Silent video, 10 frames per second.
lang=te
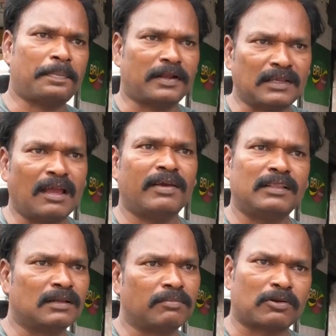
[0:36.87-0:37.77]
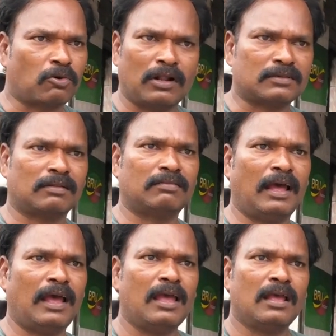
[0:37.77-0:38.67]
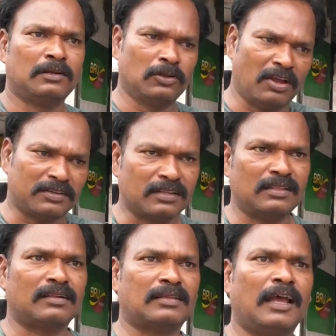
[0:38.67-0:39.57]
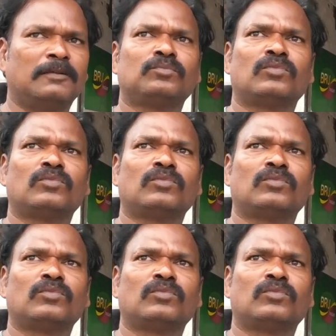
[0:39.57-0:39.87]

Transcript: ప్రజావేదికను మరి కోల్చొద్దా ఇగో విషయం తెలుసా